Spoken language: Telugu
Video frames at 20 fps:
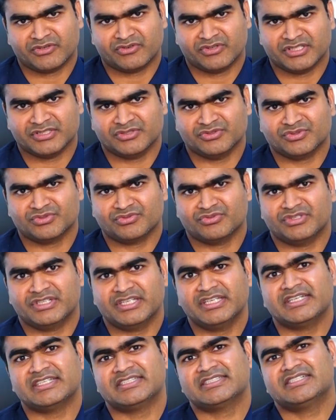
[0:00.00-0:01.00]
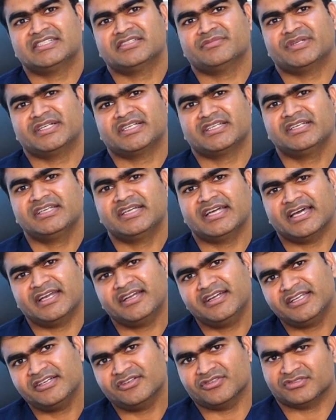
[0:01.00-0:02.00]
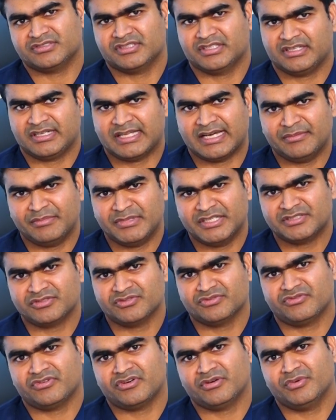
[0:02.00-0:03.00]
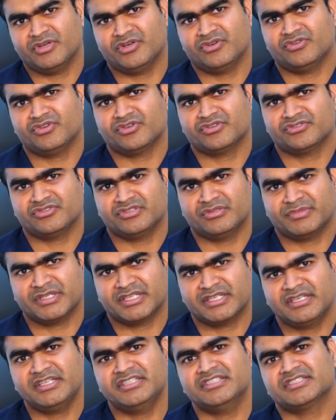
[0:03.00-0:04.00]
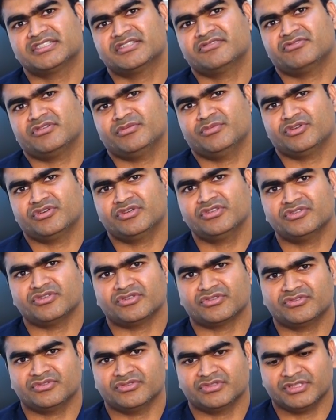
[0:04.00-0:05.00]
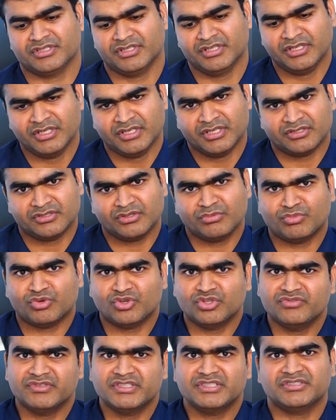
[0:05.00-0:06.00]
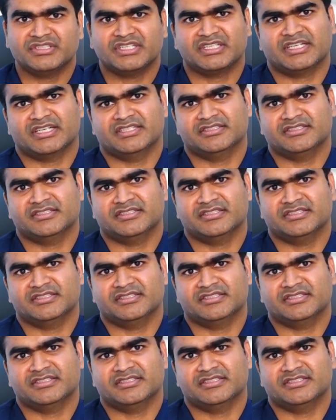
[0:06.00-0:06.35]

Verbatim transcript: పడకుండా చూసుకుంటే రిజల్ట్స్ మట్టికి గ్యారంటీగా వస్తాయి ట్యాబ్లెట్స్ ఫామ్లో దొరుకుతుంది మనకి ఇంజెక్షన్ ఫామ్లో కూడా దొరుకుతుంది సో బోత్ వేస్ యూ కెన్